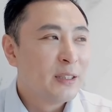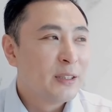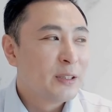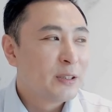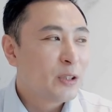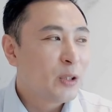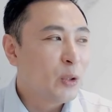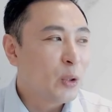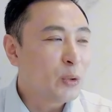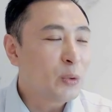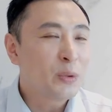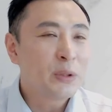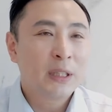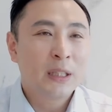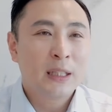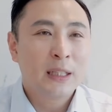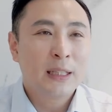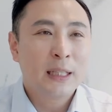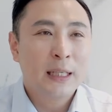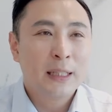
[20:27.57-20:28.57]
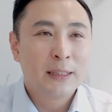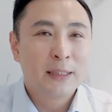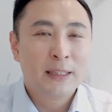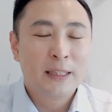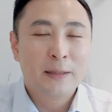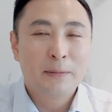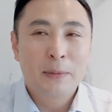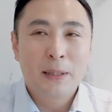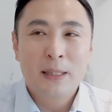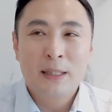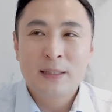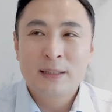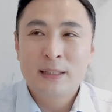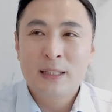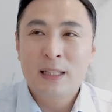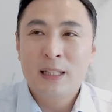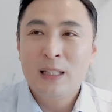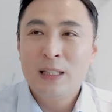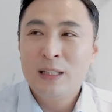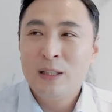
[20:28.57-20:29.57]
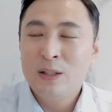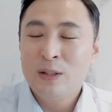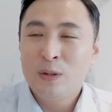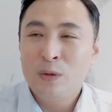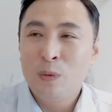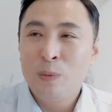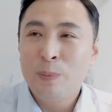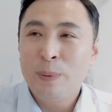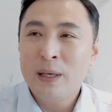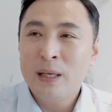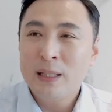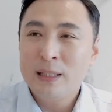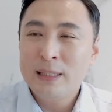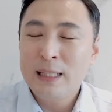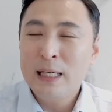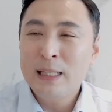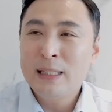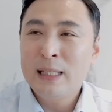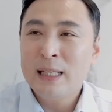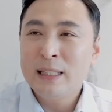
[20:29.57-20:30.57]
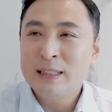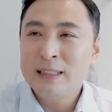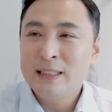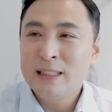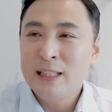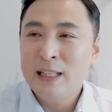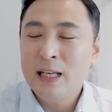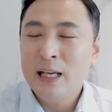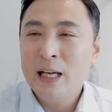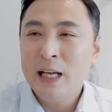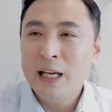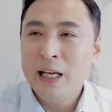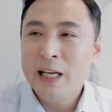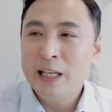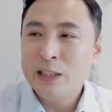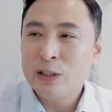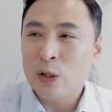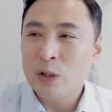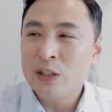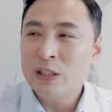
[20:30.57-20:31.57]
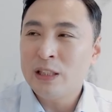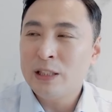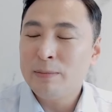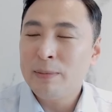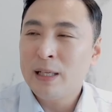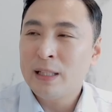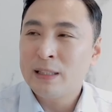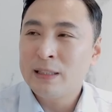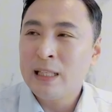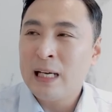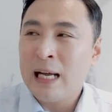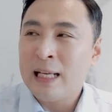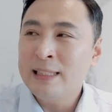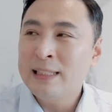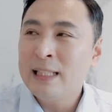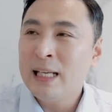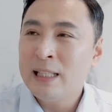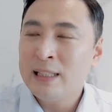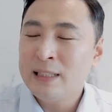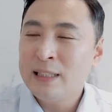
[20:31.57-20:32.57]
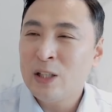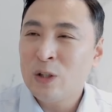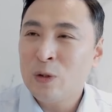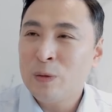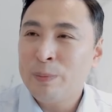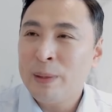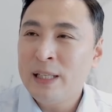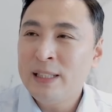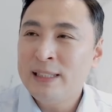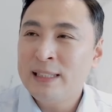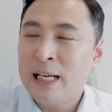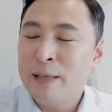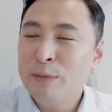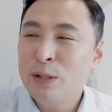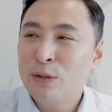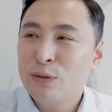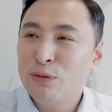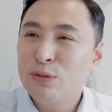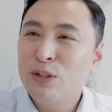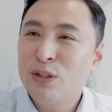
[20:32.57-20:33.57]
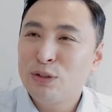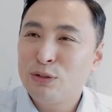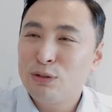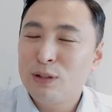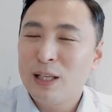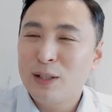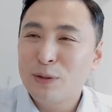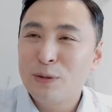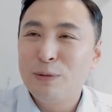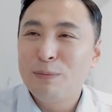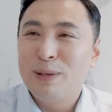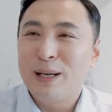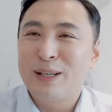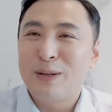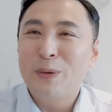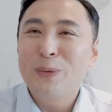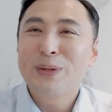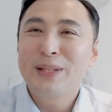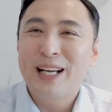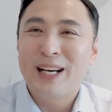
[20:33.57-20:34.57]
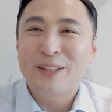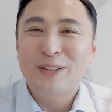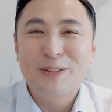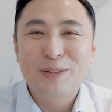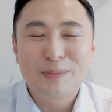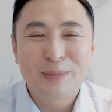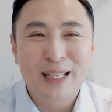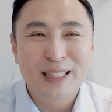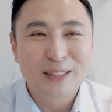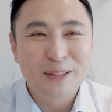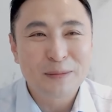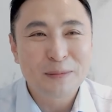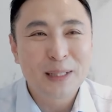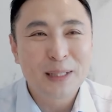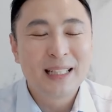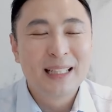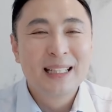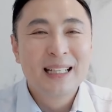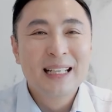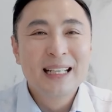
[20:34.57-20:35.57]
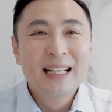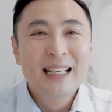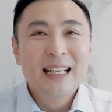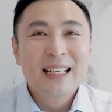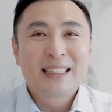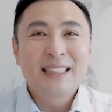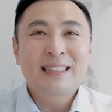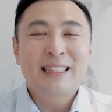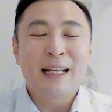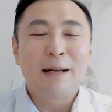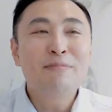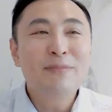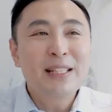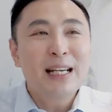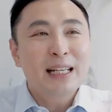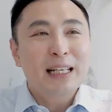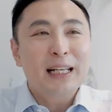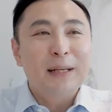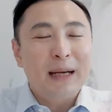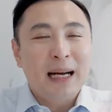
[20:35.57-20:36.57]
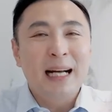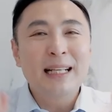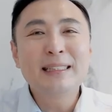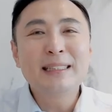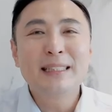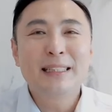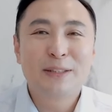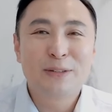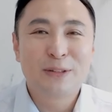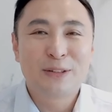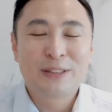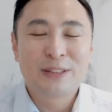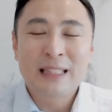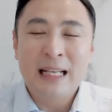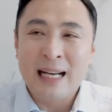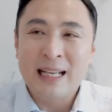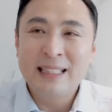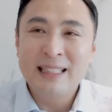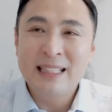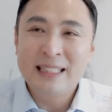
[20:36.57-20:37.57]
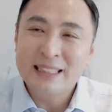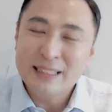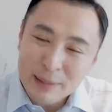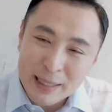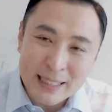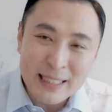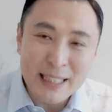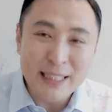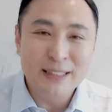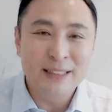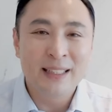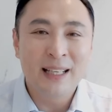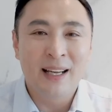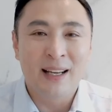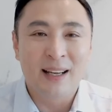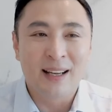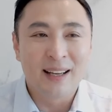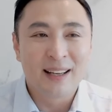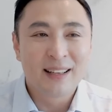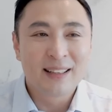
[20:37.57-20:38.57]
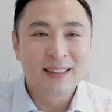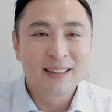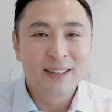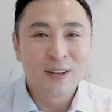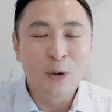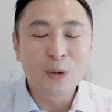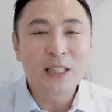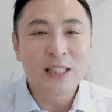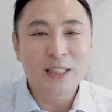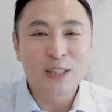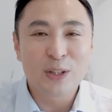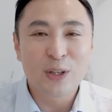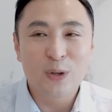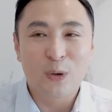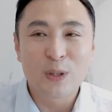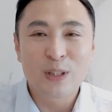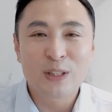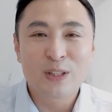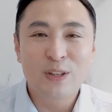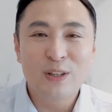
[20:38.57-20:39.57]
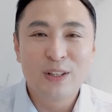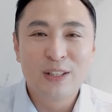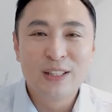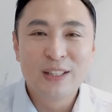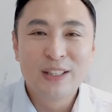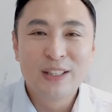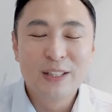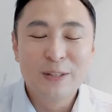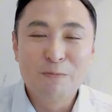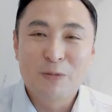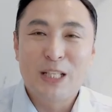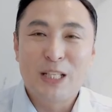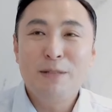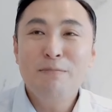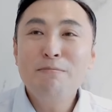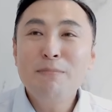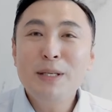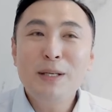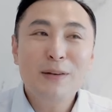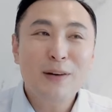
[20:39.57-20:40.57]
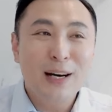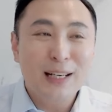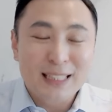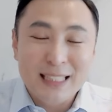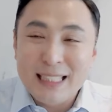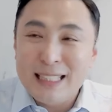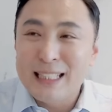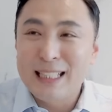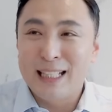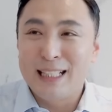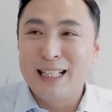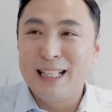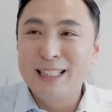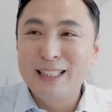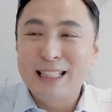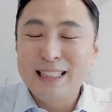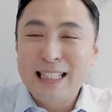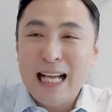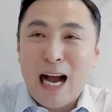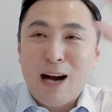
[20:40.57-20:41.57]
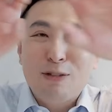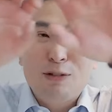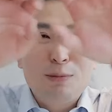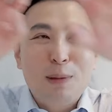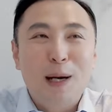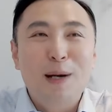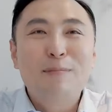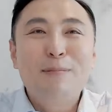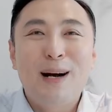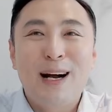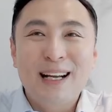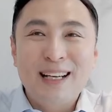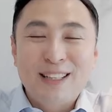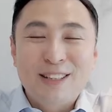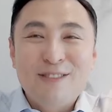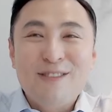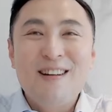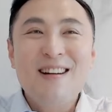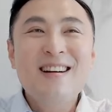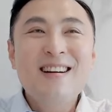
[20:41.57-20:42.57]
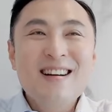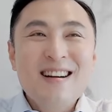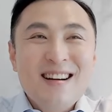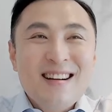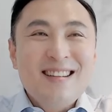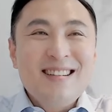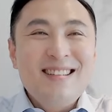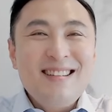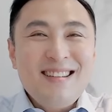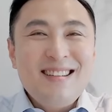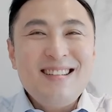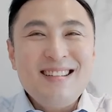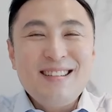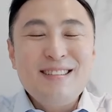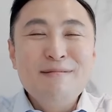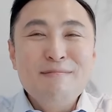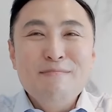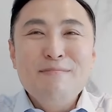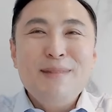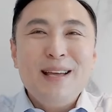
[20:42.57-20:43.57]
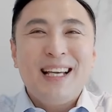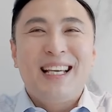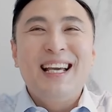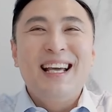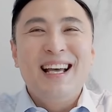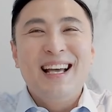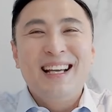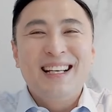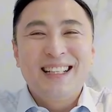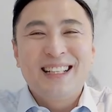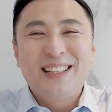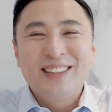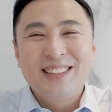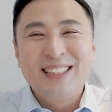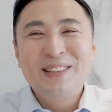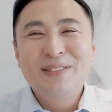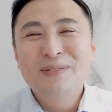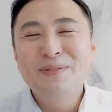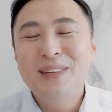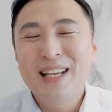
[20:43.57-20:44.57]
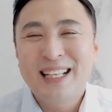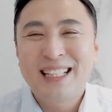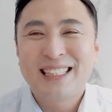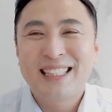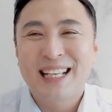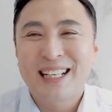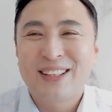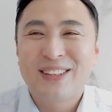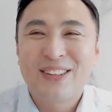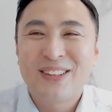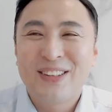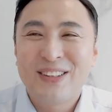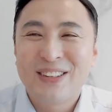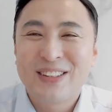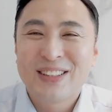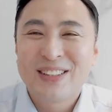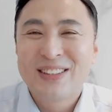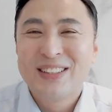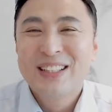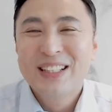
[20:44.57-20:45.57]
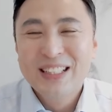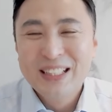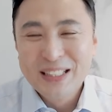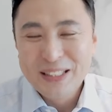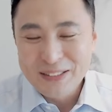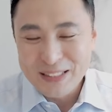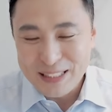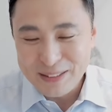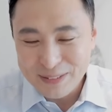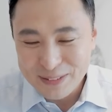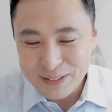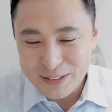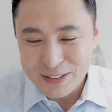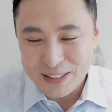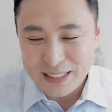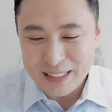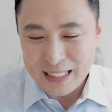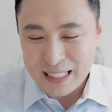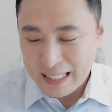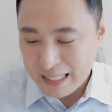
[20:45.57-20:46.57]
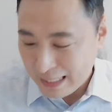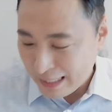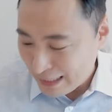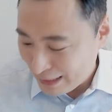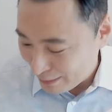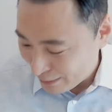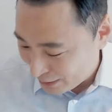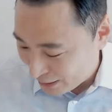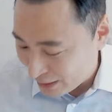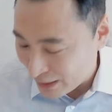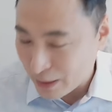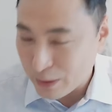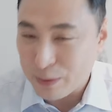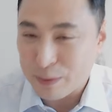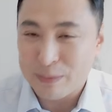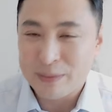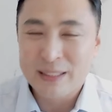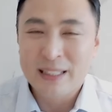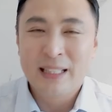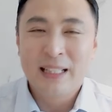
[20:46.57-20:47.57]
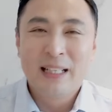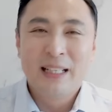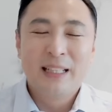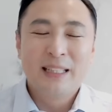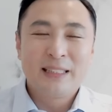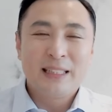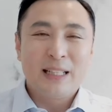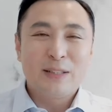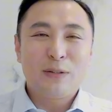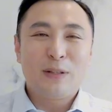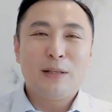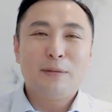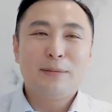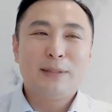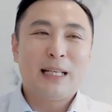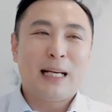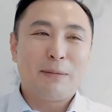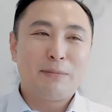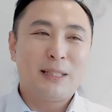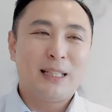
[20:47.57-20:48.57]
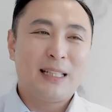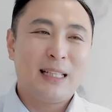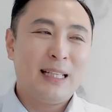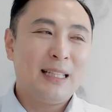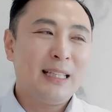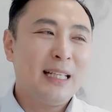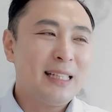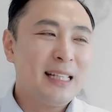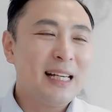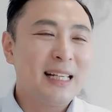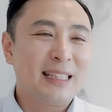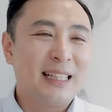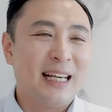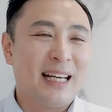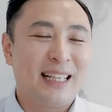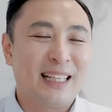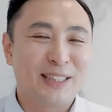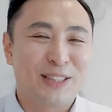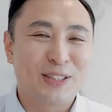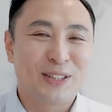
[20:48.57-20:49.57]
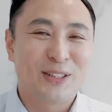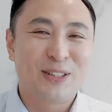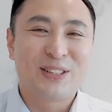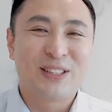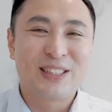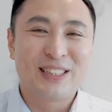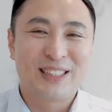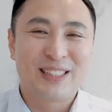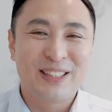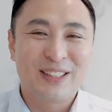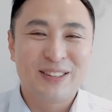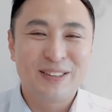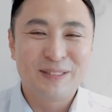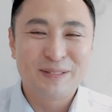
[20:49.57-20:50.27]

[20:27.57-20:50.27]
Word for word: 저 여동생 하나 있는데, 막, 그냥, 오빠가 얘기하는데, 저지 집에 그냥 앉아있다고 빨리 라면 끓여주라고 막 혼나고, 막 정말, 그냥 남자가 막 하늘이고, 그냥 아내는 막 이랬는데, 어땠어요? 거기서? 김미화 씨가 야구방망이 들고, 으, 음매! 인맥 기사로 김홍국 씨, 아, 죄송, 죄송합니다. 갑자기 옛날 생각 나가지고 그죠?